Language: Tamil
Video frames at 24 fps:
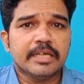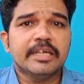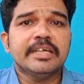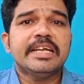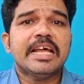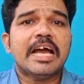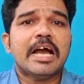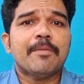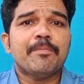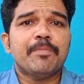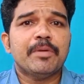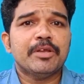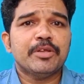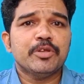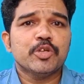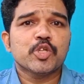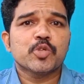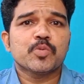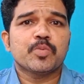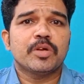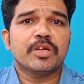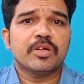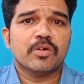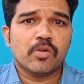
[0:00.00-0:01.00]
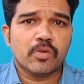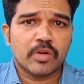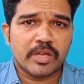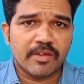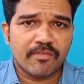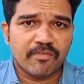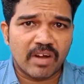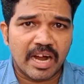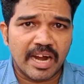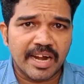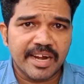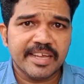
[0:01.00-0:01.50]
கிரிட் ஆப்ல யூஸ்
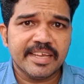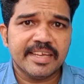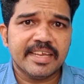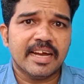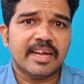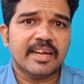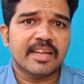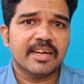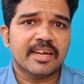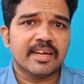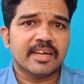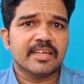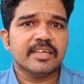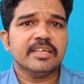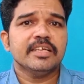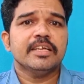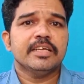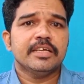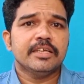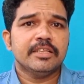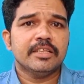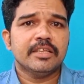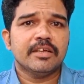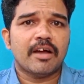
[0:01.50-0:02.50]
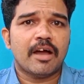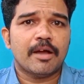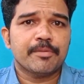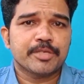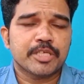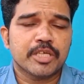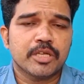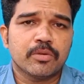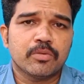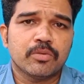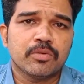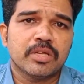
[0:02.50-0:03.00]
பண்ணக்கூடிய வாடிக்கையாளருக்கு இந்த
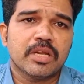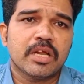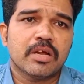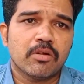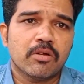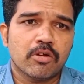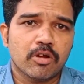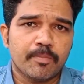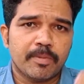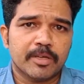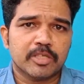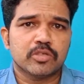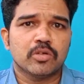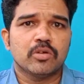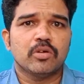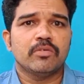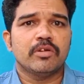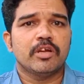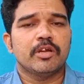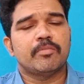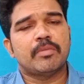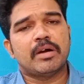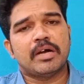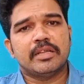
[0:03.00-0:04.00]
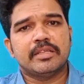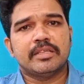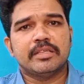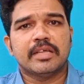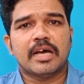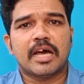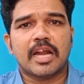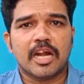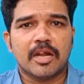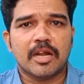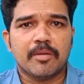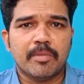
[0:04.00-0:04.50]
ஆப்ஷனை கொடுக்குறாங்க உங்களுக்கு பர்சனல் லோன் வேணுமா
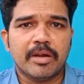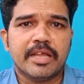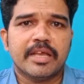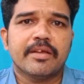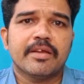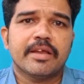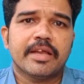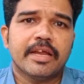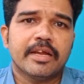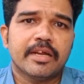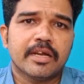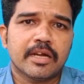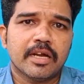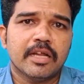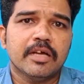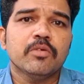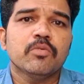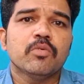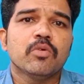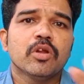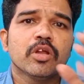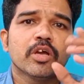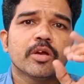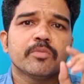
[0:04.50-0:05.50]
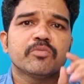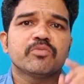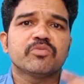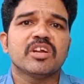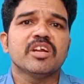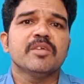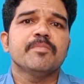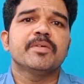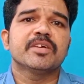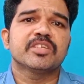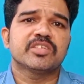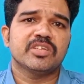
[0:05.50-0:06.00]
தாராளமா நீங்க கேட்டுக்கலாம் உங்களுக்கு
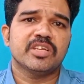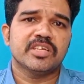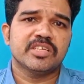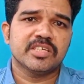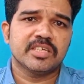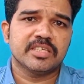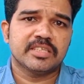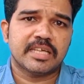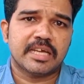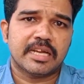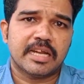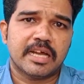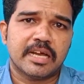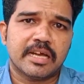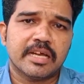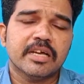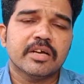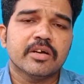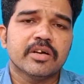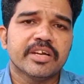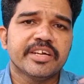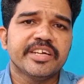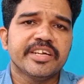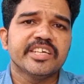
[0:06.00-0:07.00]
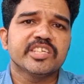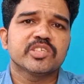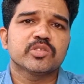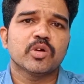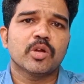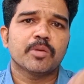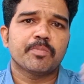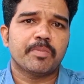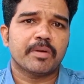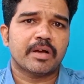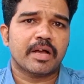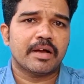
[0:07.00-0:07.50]
டுவெல் பர்சன்டேஜுக்கு தராங்க கிரெடிட்
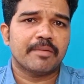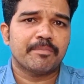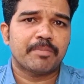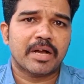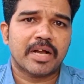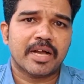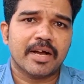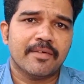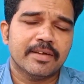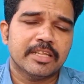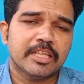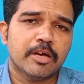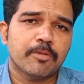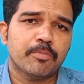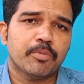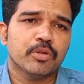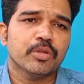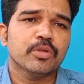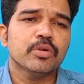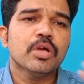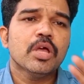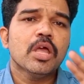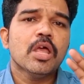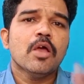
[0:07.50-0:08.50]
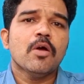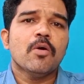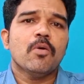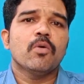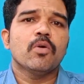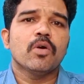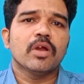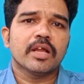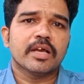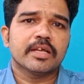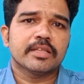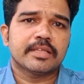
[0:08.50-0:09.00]
ஸ்கோர் பக்கா பக்காவாக இருந்தால் போதும்
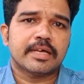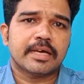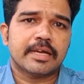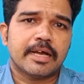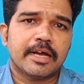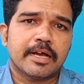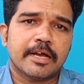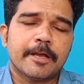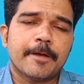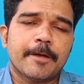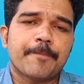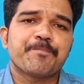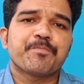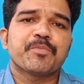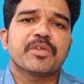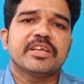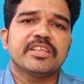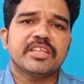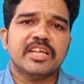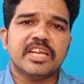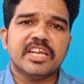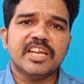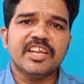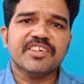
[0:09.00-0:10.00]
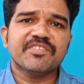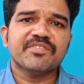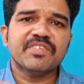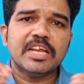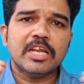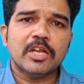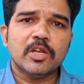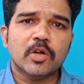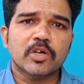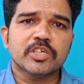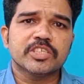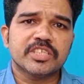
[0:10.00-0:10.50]
உங்களுக்கு தராங்க இந்த
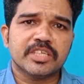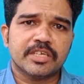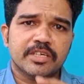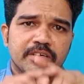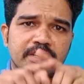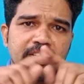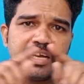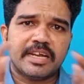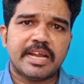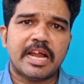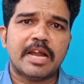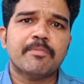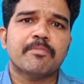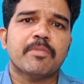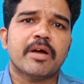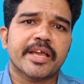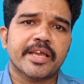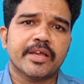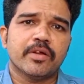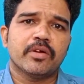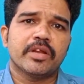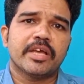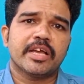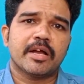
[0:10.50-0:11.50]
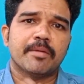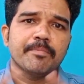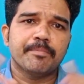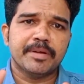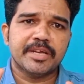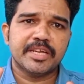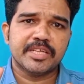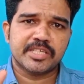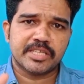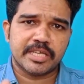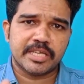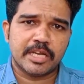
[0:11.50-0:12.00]
லிக்விட் லோன்ஸ் நான் பேங்கிங்கோட
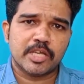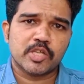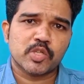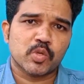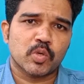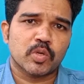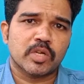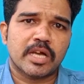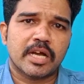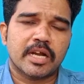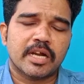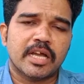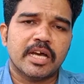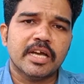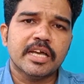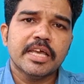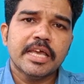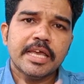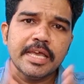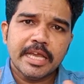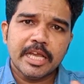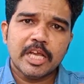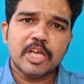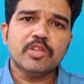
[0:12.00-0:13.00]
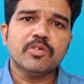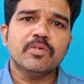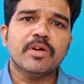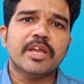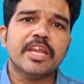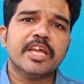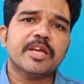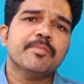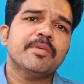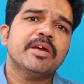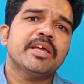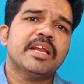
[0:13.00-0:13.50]
கம்பெனிஸ் என்ன சொல்றாங்கன்னா இது
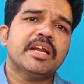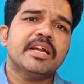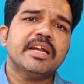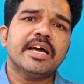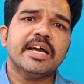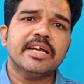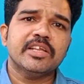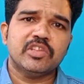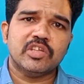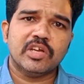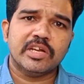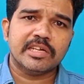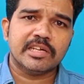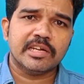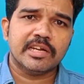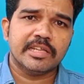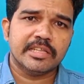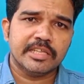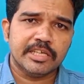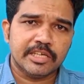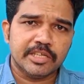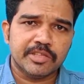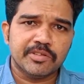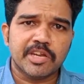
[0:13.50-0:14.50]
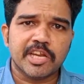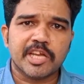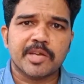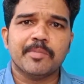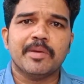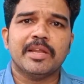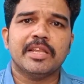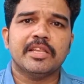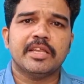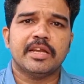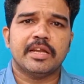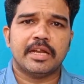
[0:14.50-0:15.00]
வரைக்குமே ரெண்டாயிரத்தி எட்டுல இருந்து இது
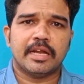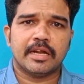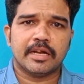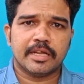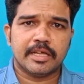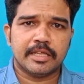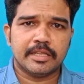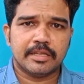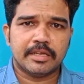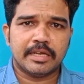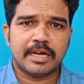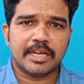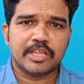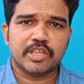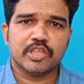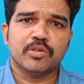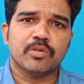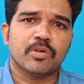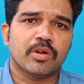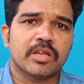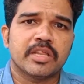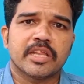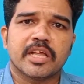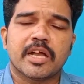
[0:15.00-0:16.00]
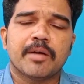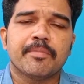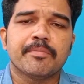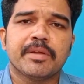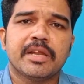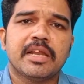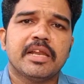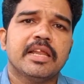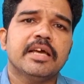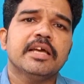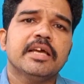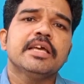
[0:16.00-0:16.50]
வரைக்குமே இந்த நாங்க இந்த நடத்திட்டு வர இந்த
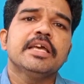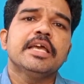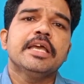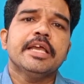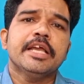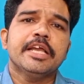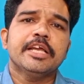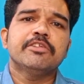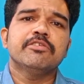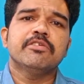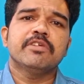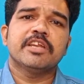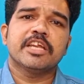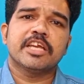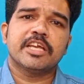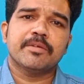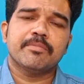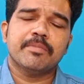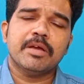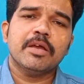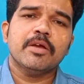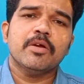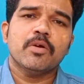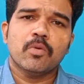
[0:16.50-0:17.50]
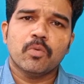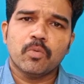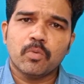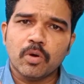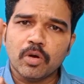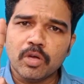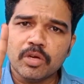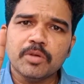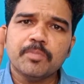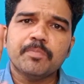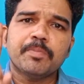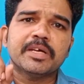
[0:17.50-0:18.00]
கம்பெனில இது வரைக்குமே
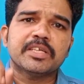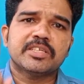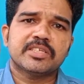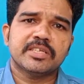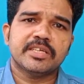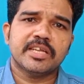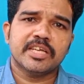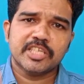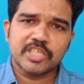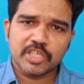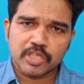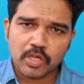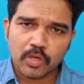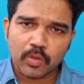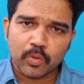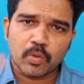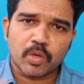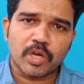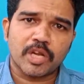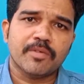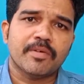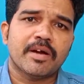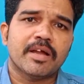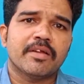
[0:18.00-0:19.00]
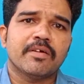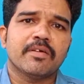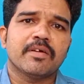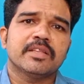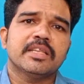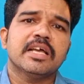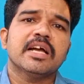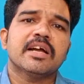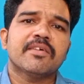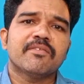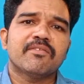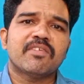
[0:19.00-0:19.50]
ஒரு பர்சன்டேஜுக்கு
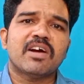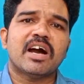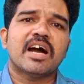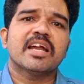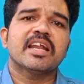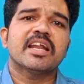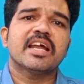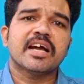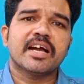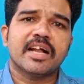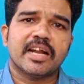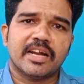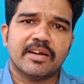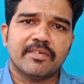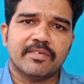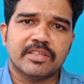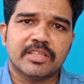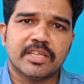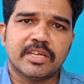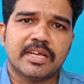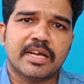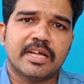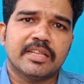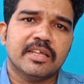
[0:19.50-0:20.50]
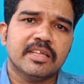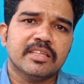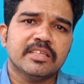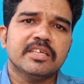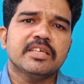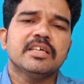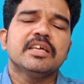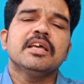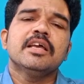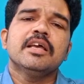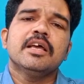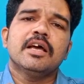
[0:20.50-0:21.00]
குறைவானவங்க தான் வாரா கடன் வந்திருக்கு
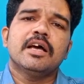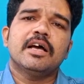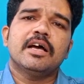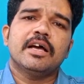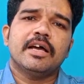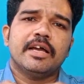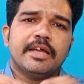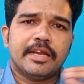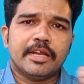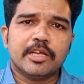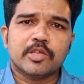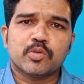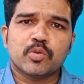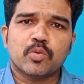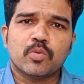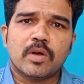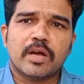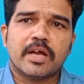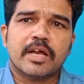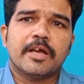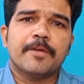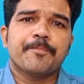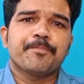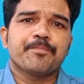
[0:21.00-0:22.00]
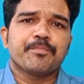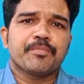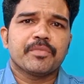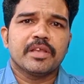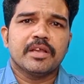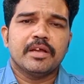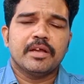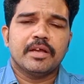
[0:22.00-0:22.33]
அதாவது என்ன சொல்லுவாங்க